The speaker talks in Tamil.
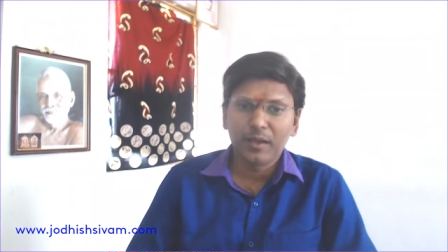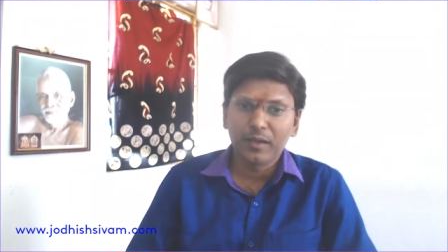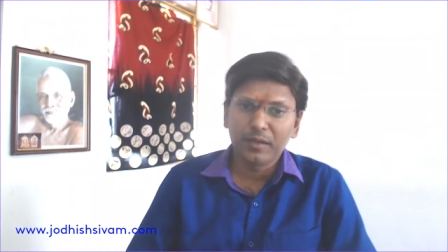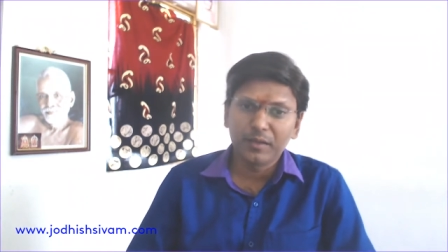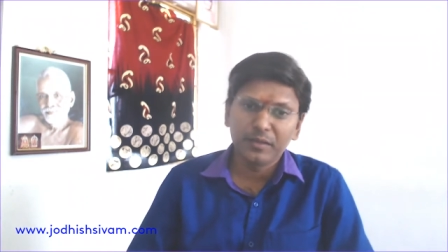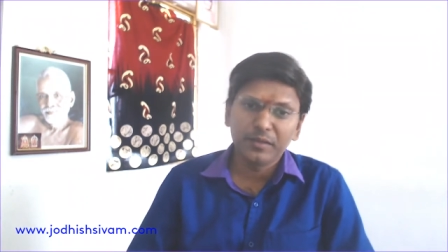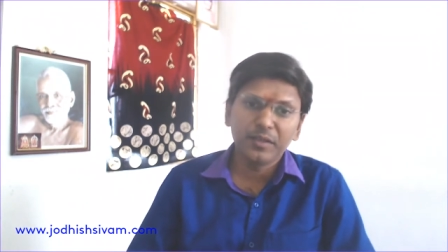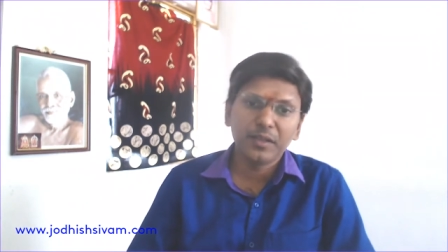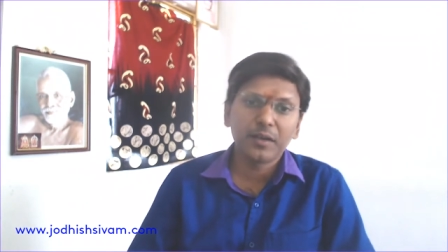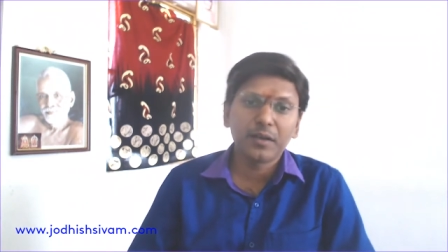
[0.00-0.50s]

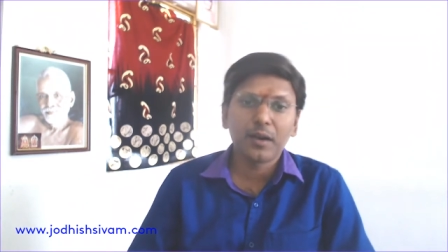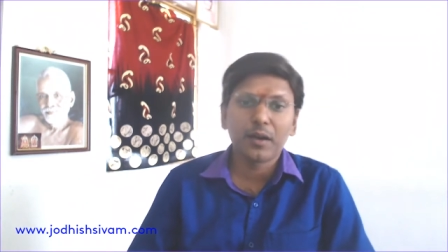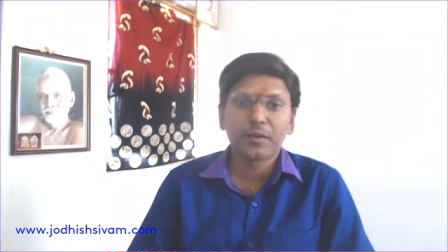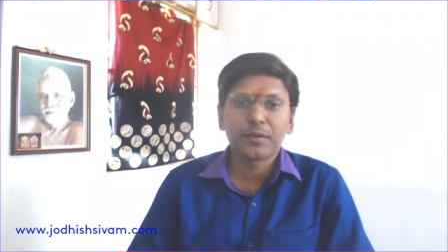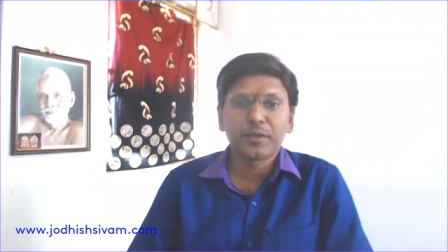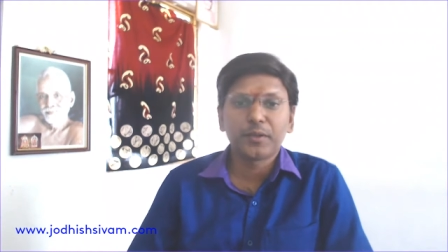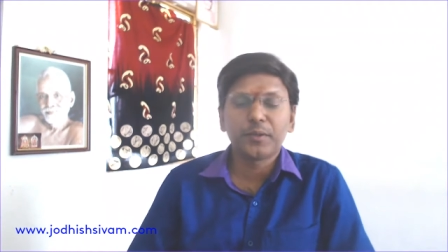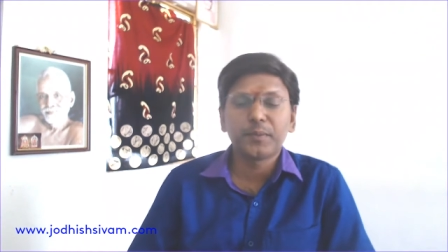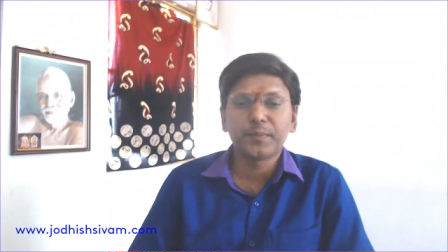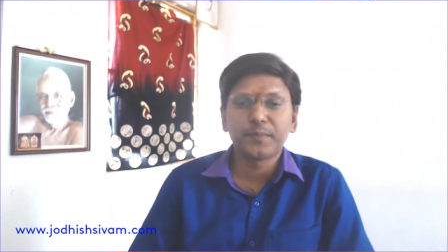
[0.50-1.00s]
இந்திய
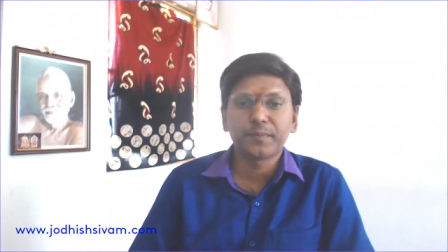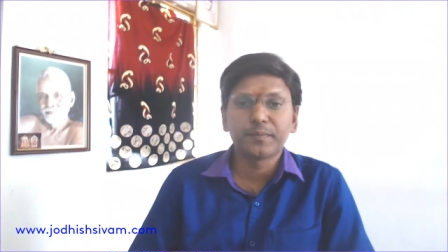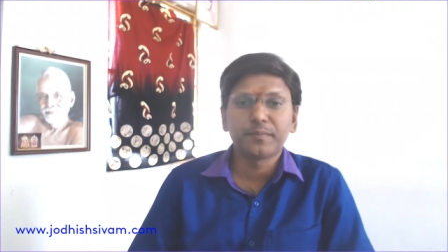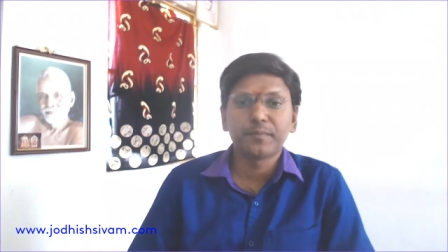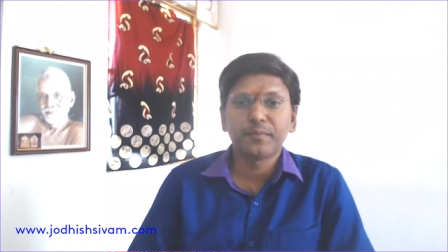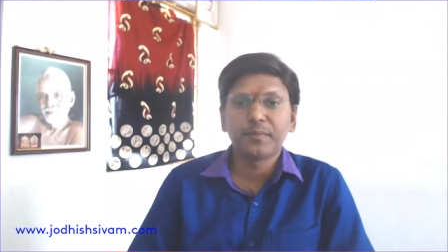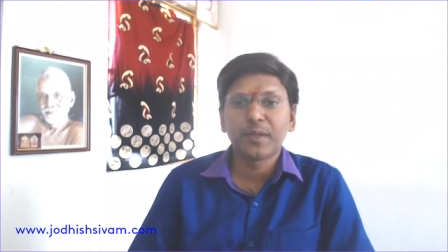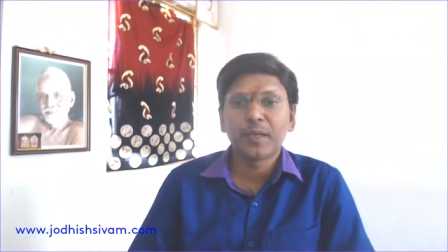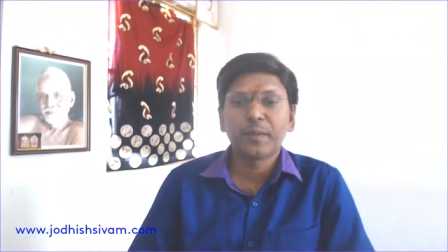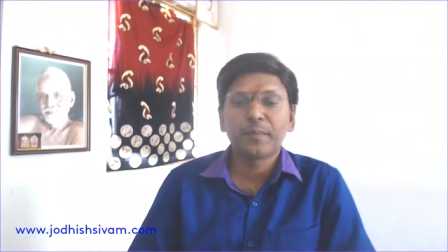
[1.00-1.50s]
நாட்டிலும்
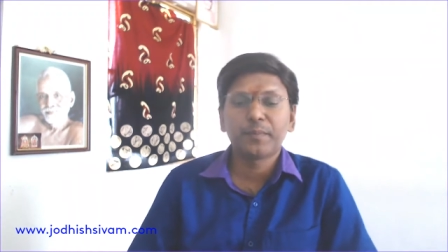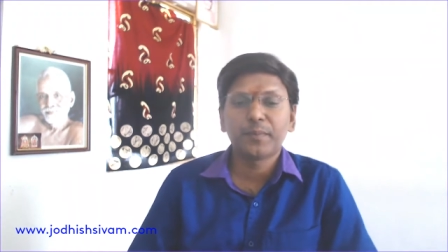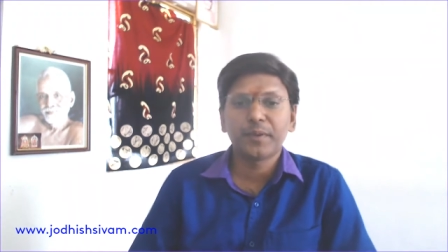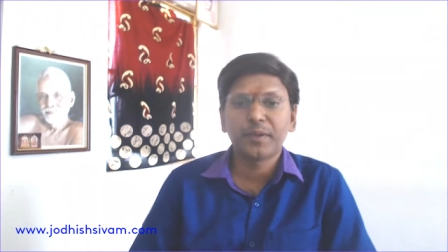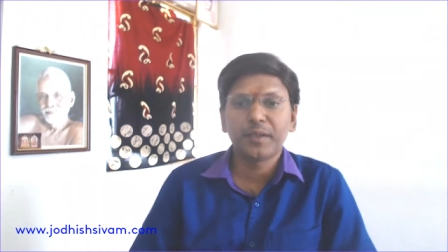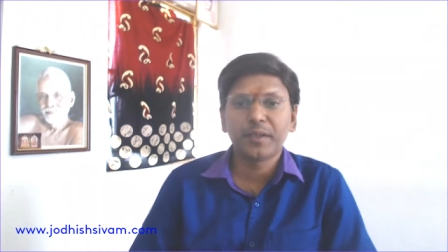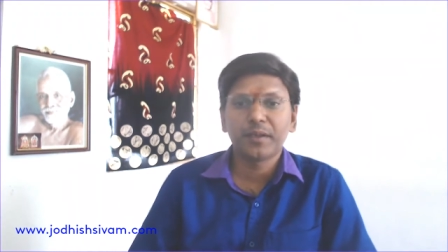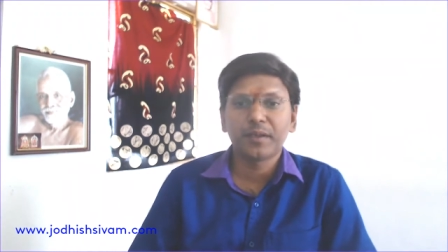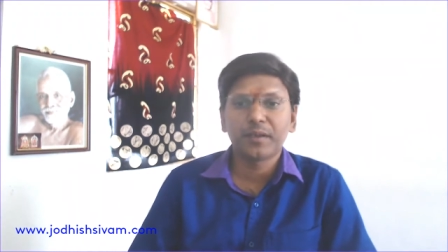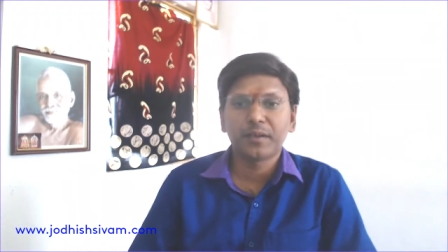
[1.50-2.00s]

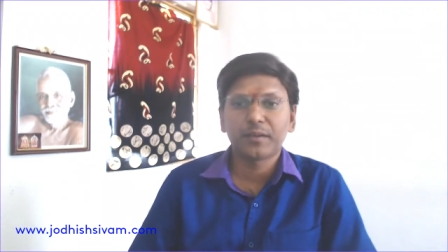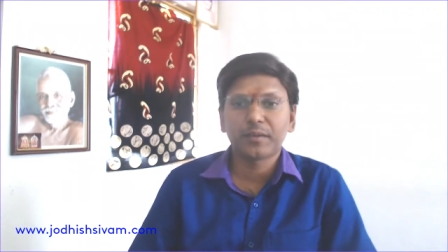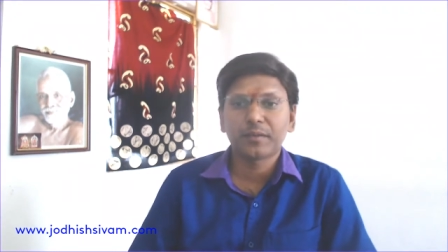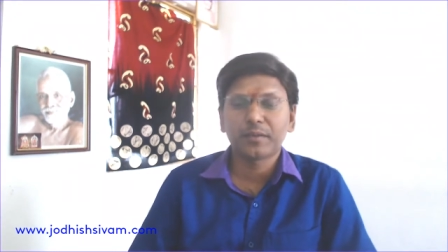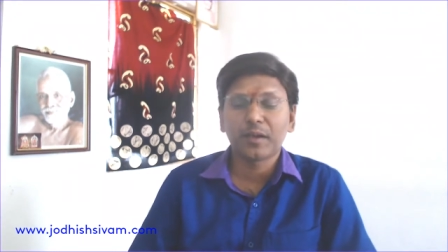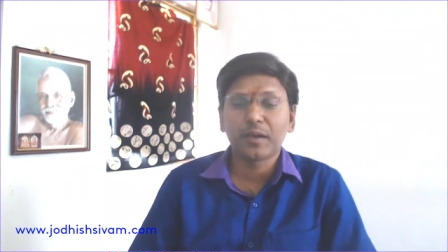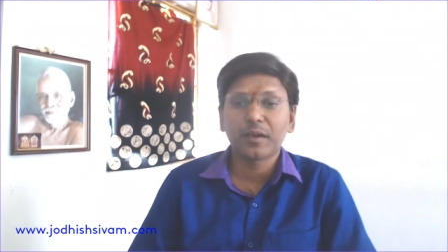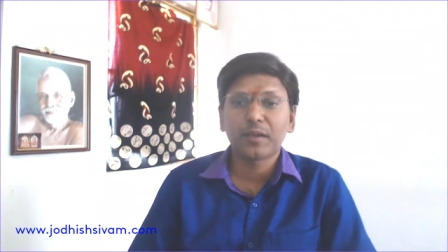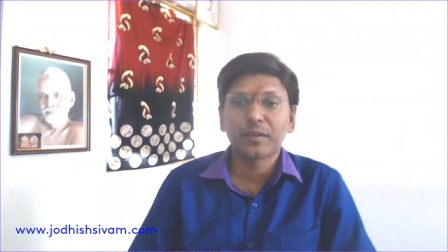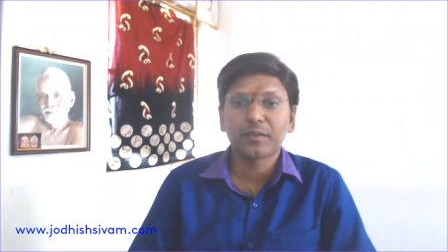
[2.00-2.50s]
மிகப்பெரிய
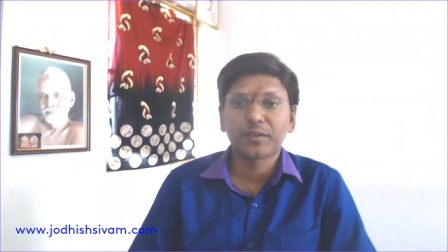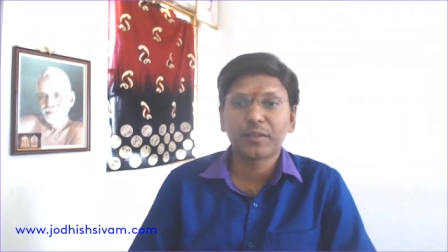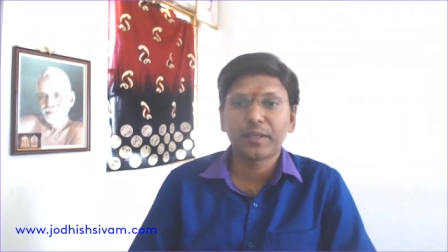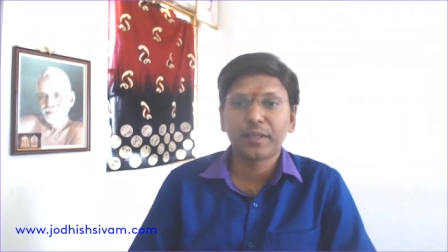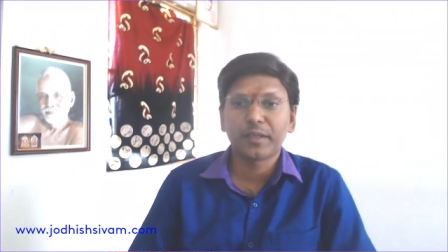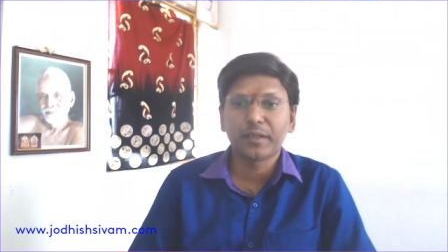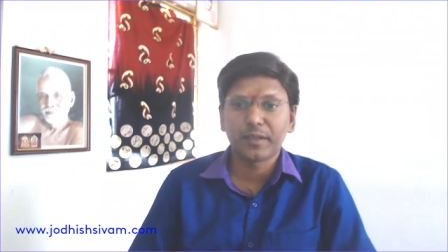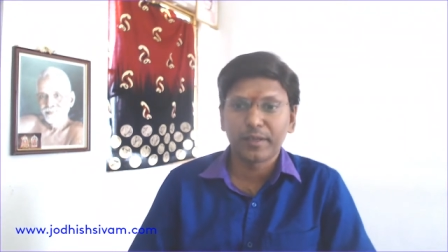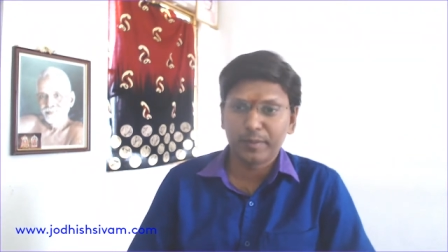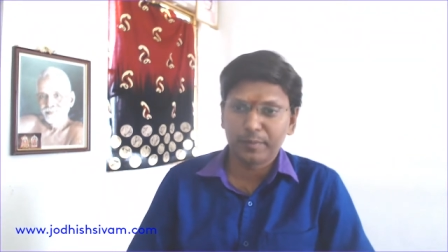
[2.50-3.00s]
தாக்கத்தை
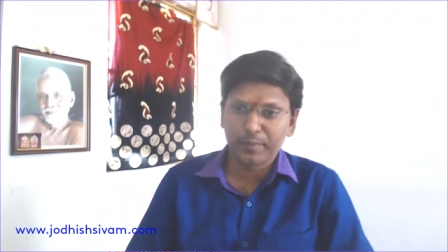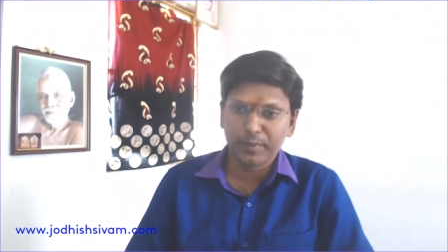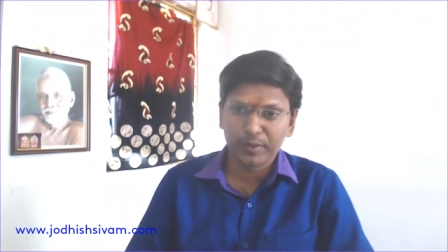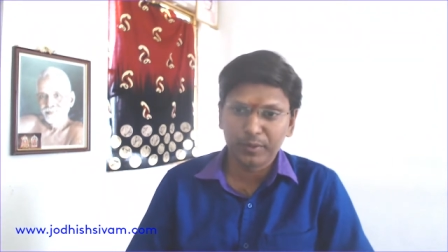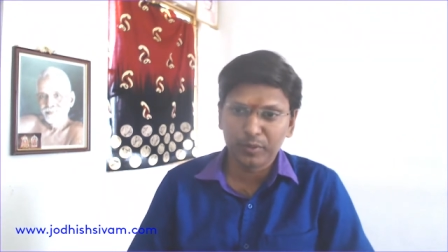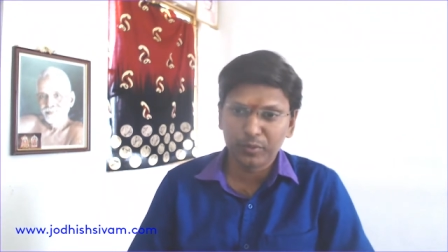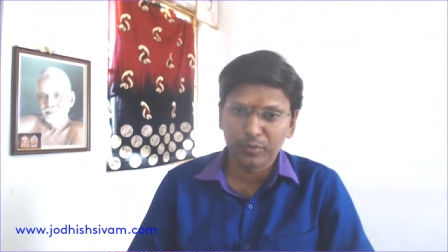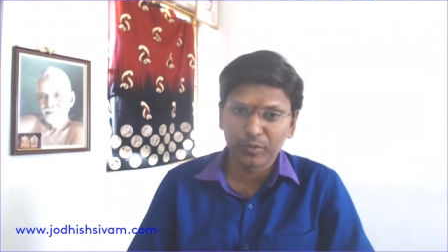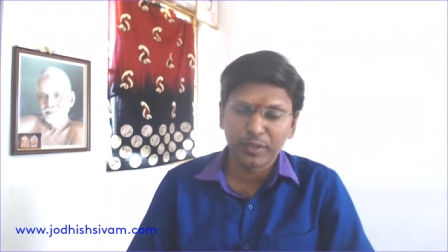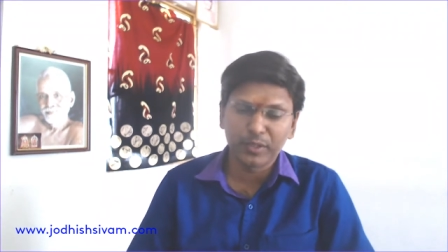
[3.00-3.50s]

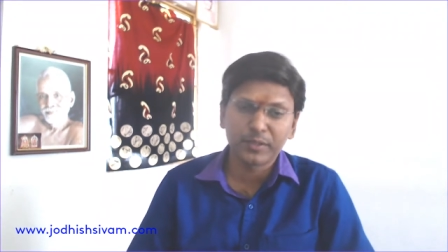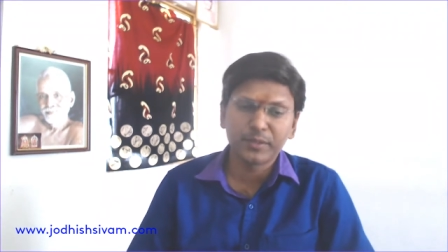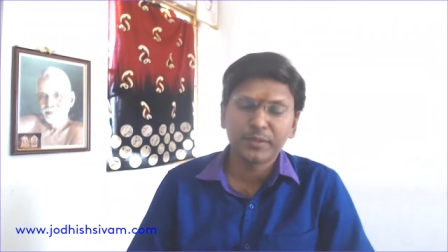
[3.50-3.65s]
ஏற்படுத்தி உள்ளது